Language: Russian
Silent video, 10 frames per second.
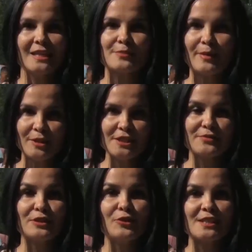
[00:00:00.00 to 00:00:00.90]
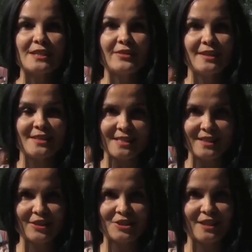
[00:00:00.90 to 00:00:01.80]
С момента своего основания
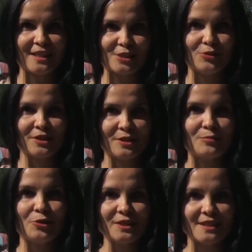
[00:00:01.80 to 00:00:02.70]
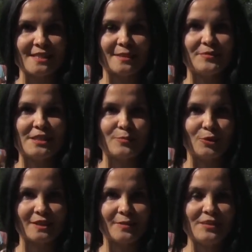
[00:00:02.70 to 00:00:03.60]
Салават считается городом молодости и
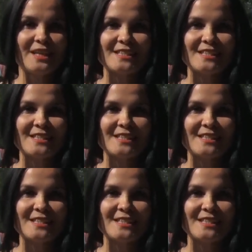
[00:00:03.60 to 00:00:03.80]
спорта.